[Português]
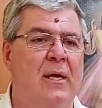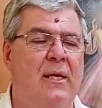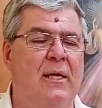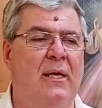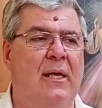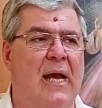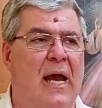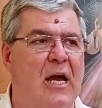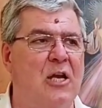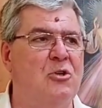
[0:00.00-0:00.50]

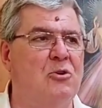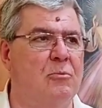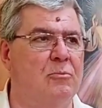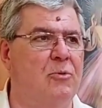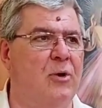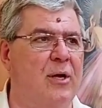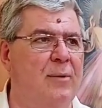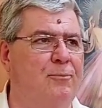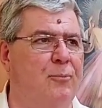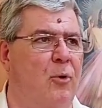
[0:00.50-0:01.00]
e acho
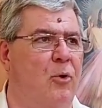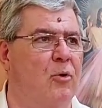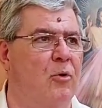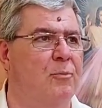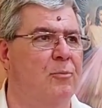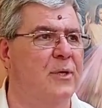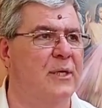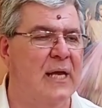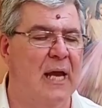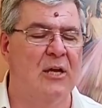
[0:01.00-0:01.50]
bom e
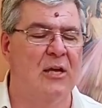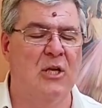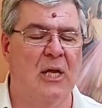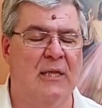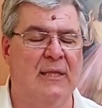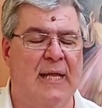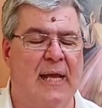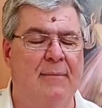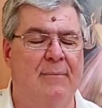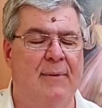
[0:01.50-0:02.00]
pouco, porque a
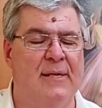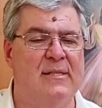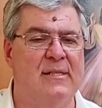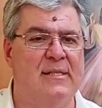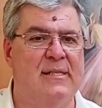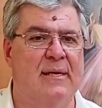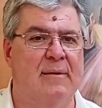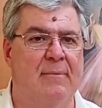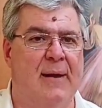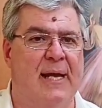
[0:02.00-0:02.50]
gente tem mesmo
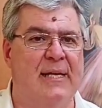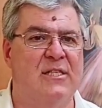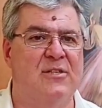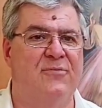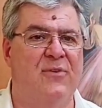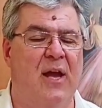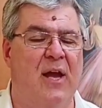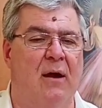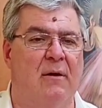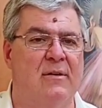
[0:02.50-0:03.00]
que ser mais
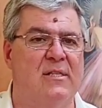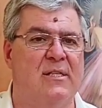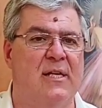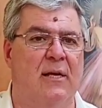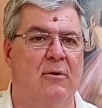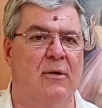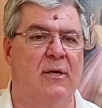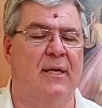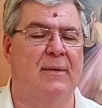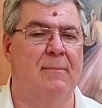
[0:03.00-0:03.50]
fiel ao
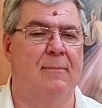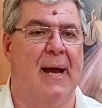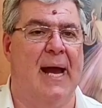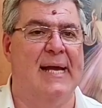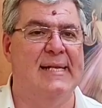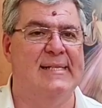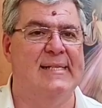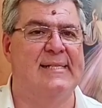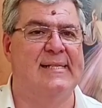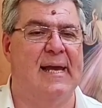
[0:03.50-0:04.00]
Senhor
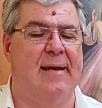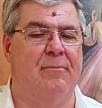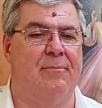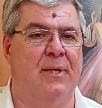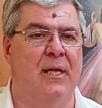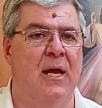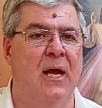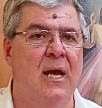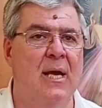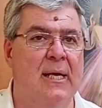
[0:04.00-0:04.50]
mais e
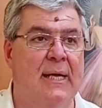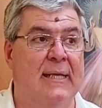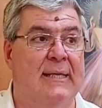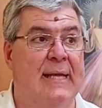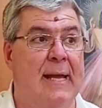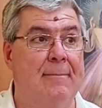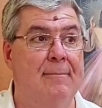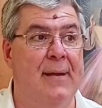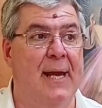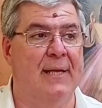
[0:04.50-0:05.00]
sempre e
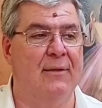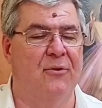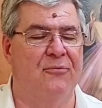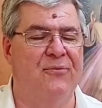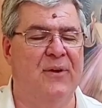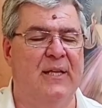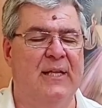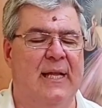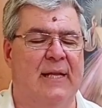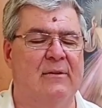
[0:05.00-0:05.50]
temer
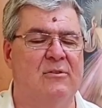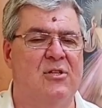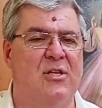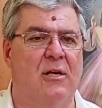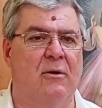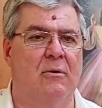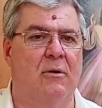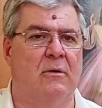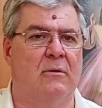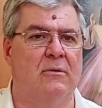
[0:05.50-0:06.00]
ofender o
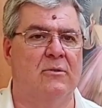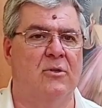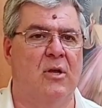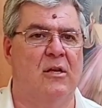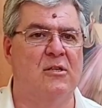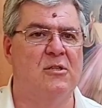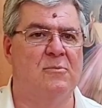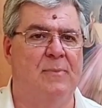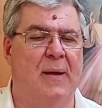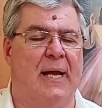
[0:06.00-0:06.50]
Senhor com os
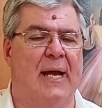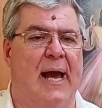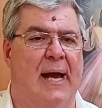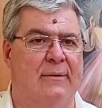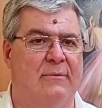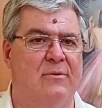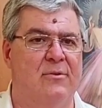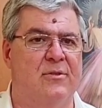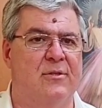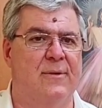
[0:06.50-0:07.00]
nossos
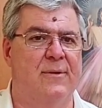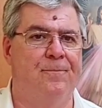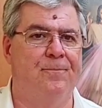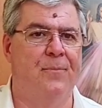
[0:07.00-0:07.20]
pecados.